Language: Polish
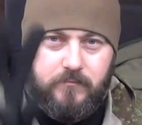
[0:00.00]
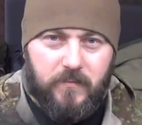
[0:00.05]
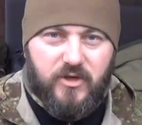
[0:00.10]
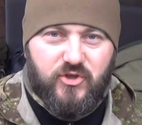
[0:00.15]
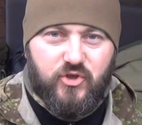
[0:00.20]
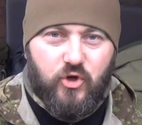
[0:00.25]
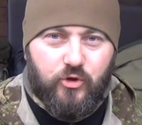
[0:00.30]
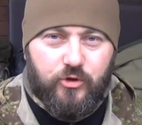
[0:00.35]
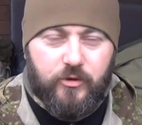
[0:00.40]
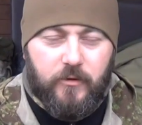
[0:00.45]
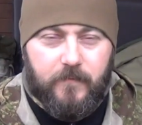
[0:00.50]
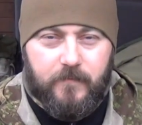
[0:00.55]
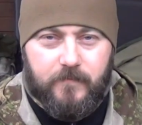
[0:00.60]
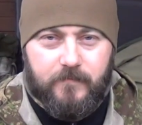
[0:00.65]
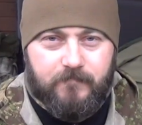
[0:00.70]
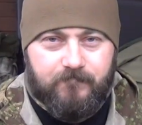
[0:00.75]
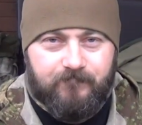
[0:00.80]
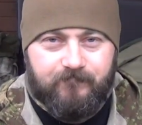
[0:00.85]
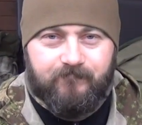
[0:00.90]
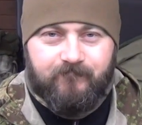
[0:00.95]
Buongiorno.
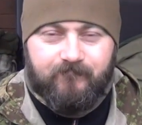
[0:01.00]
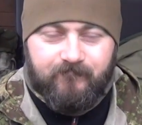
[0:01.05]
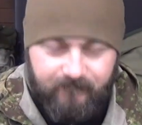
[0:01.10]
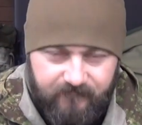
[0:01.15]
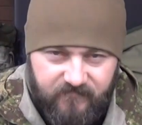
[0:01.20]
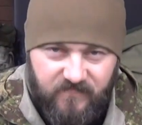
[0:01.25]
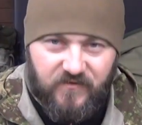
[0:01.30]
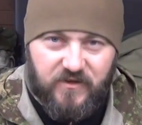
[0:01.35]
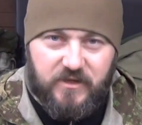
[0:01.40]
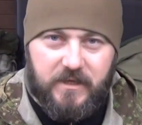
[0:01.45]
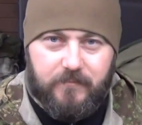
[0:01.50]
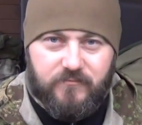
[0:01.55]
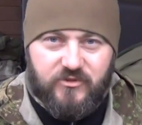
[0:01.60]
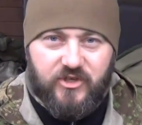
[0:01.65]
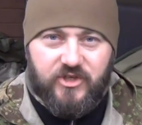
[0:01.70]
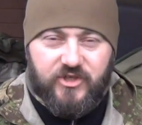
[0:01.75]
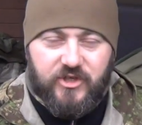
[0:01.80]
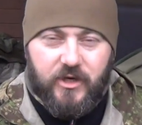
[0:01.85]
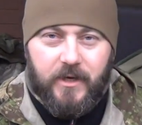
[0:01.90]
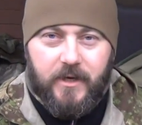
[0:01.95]
Witam,
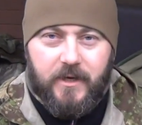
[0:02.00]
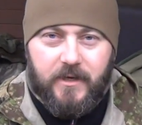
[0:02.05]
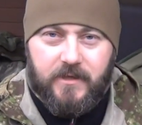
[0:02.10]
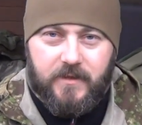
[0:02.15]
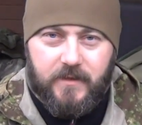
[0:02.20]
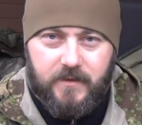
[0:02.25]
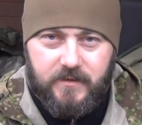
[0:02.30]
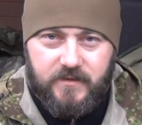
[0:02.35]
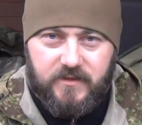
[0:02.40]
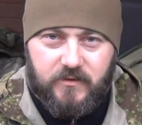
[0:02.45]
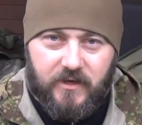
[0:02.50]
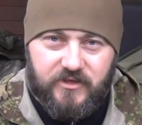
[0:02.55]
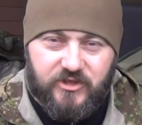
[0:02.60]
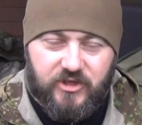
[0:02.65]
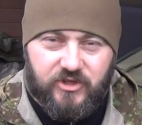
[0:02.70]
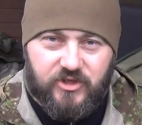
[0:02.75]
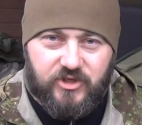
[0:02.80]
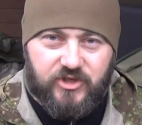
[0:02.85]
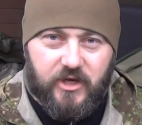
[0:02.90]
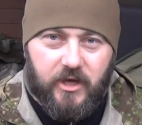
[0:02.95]
cześć.
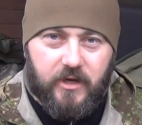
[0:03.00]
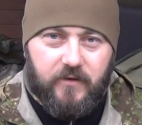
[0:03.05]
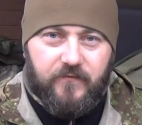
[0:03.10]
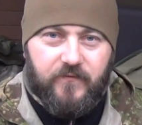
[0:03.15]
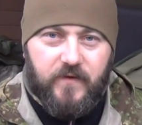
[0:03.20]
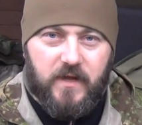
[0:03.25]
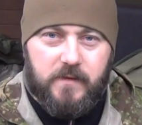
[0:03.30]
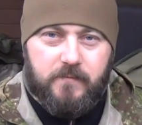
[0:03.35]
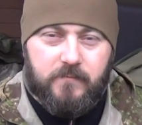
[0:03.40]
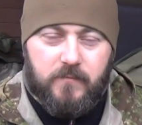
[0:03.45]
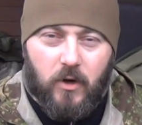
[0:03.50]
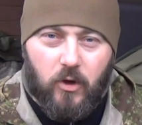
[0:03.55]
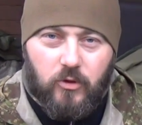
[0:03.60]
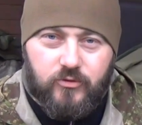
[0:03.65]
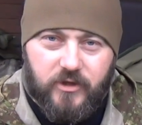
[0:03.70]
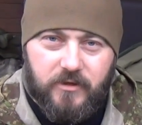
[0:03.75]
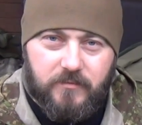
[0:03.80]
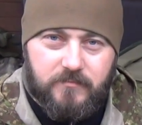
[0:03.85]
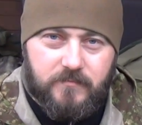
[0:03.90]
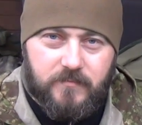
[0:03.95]
Słuchajcie, dzisiaj film o
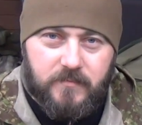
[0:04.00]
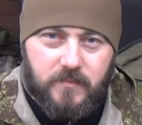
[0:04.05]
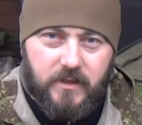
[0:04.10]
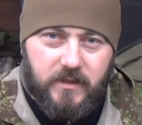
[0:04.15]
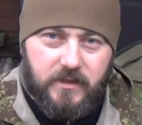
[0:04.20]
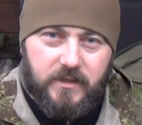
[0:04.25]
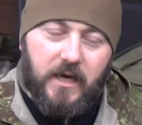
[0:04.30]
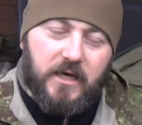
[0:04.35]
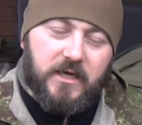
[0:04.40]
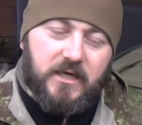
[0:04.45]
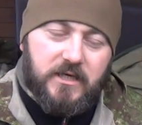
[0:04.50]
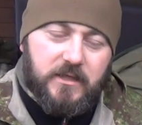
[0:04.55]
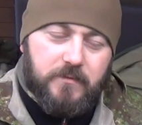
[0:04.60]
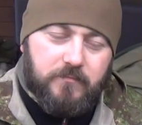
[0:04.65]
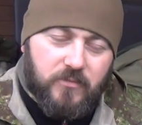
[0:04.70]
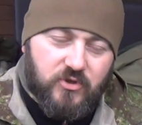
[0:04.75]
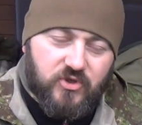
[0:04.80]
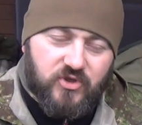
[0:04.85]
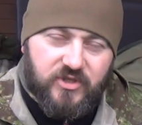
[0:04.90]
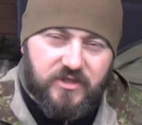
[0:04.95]
tym, jak
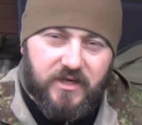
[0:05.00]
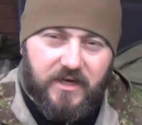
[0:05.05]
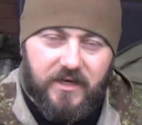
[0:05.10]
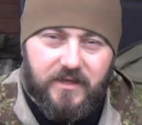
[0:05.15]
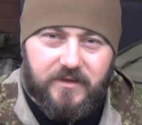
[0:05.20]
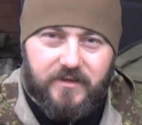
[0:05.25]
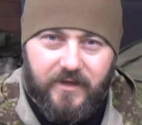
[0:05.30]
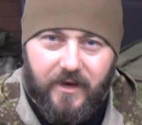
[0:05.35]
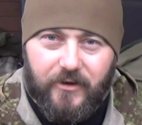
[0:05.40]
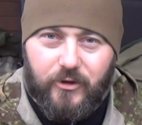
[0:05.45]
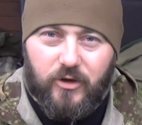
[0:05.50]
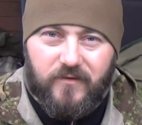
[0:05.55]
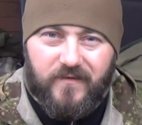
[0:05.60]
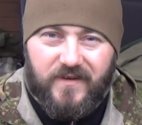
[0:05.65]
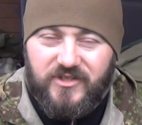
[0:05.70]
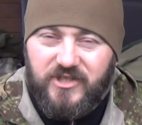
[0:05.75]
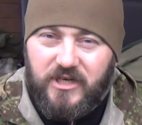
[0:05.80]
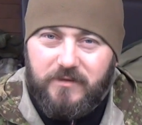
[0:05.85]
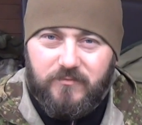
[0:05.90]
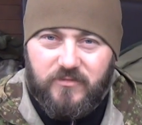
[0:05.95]
można
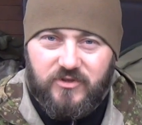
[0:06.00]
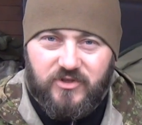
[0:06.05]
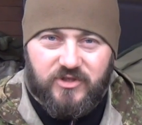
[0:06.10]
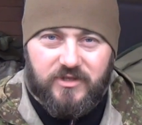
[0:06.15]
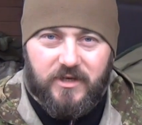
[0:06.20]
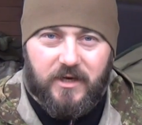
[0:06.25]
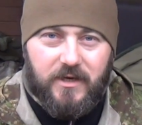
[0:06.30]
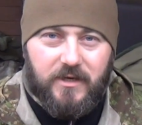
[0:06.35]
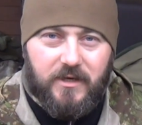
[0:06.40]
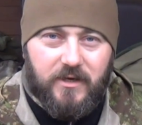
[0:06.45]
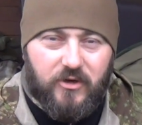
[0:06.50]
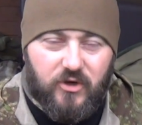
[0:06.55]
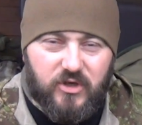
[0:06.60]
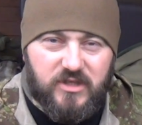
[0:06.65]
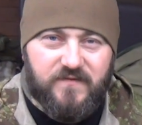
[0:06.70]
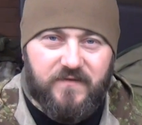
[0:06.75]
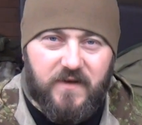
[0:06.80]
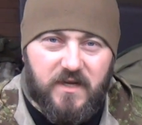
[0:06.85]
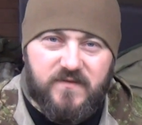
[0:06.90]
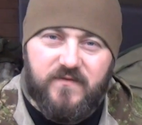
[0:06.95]
trenować, jak można
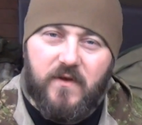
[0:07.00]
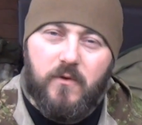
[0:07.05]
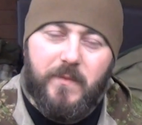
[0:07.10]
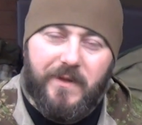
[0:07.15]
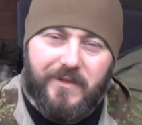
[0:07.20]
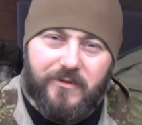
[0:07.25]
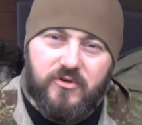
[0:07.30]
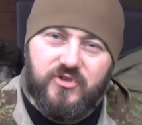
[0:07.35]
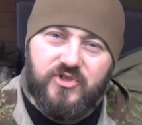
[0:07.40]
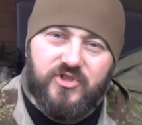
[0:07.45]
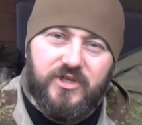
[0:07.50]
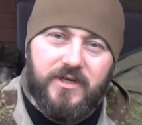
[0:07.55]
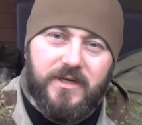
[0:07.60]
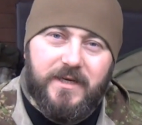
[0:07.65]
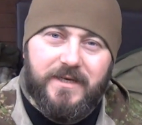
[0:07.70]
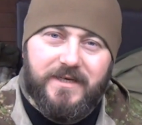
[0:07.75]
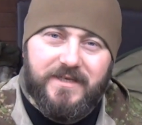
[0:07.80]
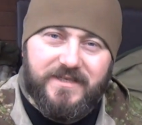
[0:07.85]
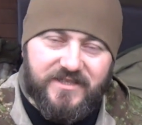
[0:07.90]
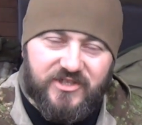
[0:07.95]
rozwijać swoje umiejętności
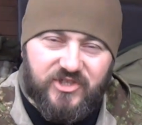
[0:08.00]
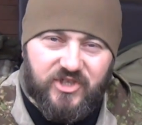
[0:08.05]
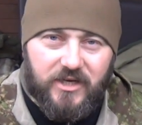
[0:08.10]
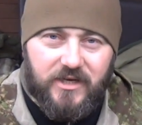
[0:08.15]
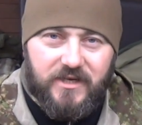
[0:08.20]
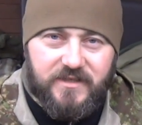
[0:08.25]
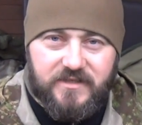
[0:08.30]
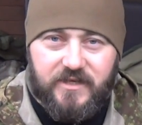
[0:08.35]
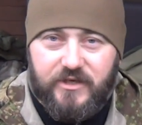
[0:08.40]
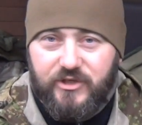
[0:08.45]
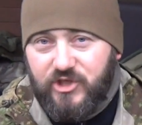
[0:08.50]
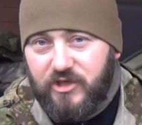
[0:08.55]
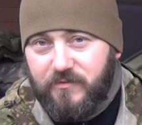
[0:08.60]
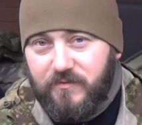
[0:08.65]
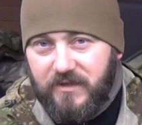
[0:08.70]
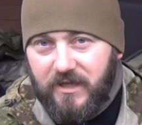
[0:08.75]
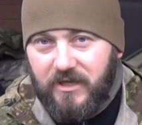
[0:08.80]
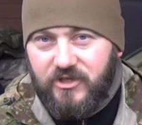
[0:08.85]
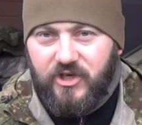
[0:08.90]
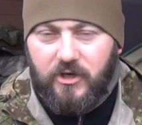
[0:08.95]
strzeleckie,
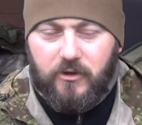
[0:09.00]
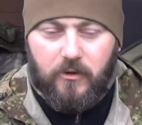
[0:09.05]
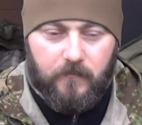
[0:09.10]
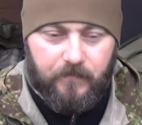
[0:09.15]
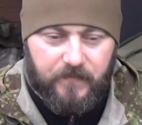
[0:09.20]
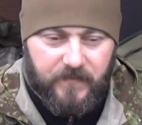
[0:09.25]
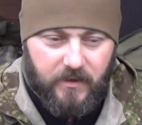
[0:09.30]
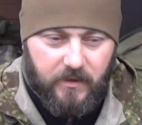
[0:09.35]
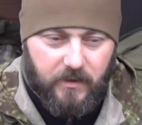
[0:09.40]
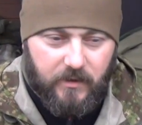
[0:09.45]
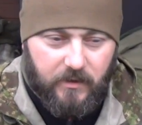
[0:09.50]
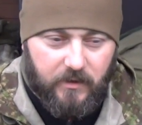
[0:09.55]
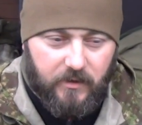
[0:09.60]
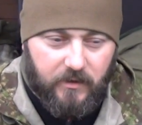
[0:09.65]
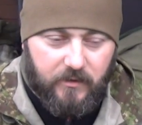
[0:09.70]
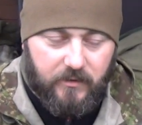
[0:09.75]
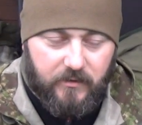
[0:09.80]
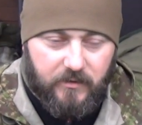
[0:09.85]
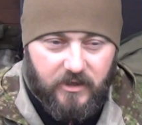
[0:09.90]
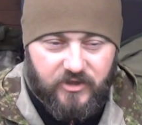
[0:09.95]
czym i dlaczego.
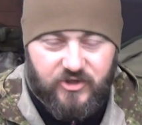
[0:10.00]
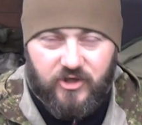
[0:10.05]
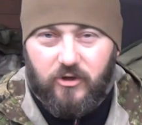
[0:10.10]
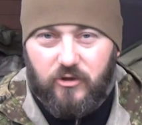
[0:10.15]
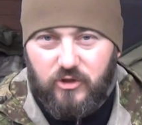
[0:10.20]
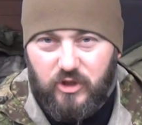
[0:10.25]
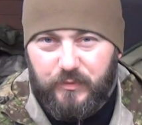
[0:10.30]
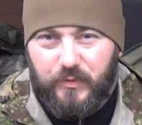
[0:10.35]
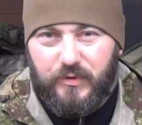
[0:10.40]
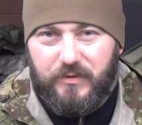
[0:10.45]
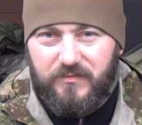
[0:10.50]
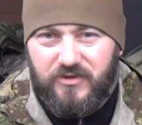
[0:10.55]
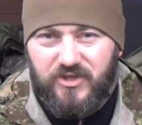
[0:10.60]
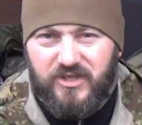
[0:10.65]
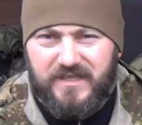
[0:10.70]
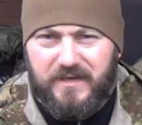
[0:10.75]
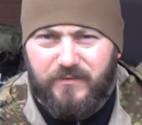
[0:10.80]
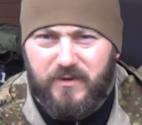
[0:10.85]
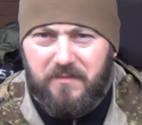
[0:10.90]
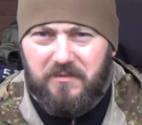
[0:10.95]
E, dlaczego? No bo my
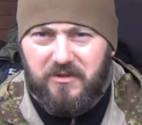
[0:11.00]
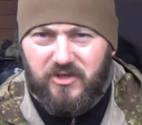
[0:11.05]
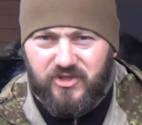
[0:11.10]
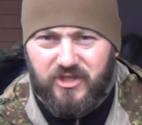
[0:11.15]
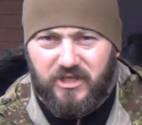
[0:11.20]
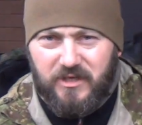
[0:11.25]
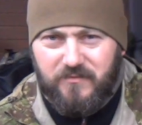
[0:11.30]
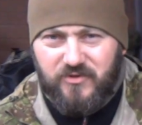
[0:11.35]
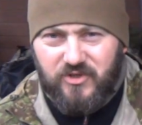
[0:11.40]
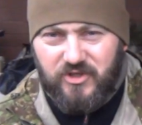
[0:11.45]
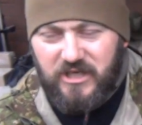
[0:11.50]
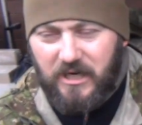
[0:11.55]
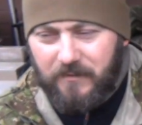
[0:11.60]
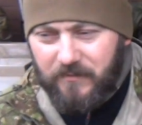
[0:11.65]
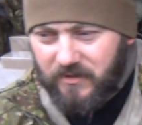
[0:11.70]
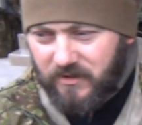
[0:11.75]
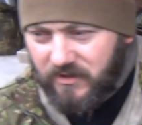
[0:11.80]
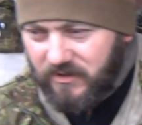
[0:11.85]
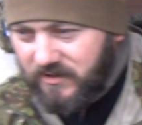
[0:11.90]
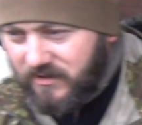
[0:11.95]
się zajmujemy też takimi rzeczami.